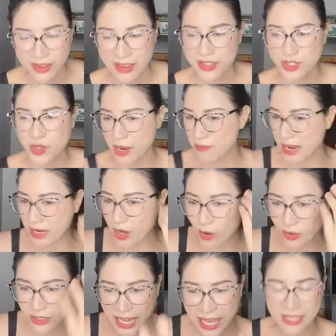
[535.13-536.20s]
rồi em bán
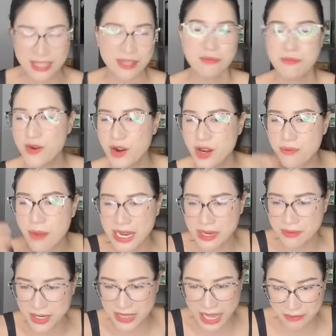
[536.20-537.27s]
online 17
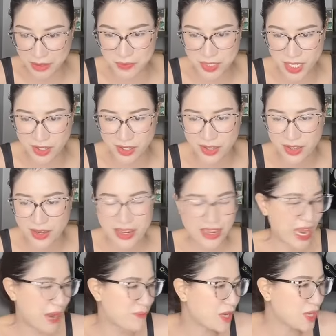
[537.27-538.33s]
18 năm trời
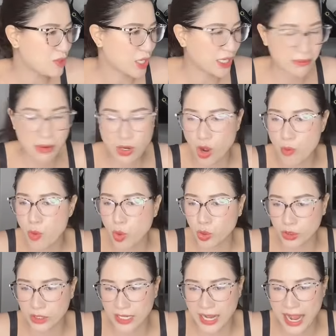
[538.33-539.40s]
em kinh doanh em đã có một
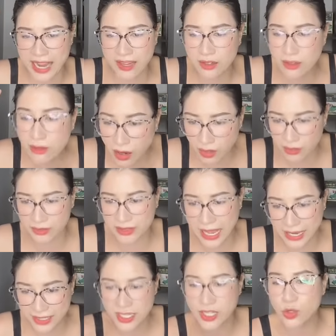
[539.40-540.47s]
cái lượng tài
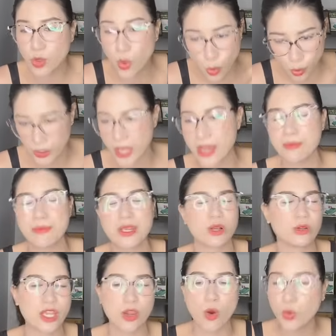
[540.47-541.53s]
chính đủ để mình có
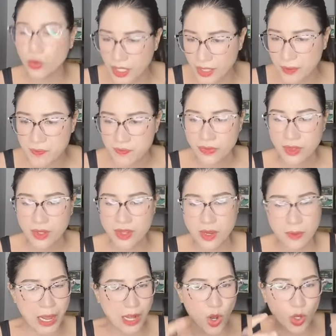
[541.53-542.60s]
thể ổn định nhưng
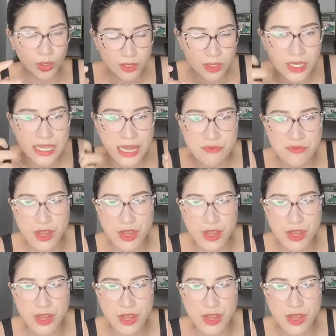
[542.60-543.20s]
mà con người làm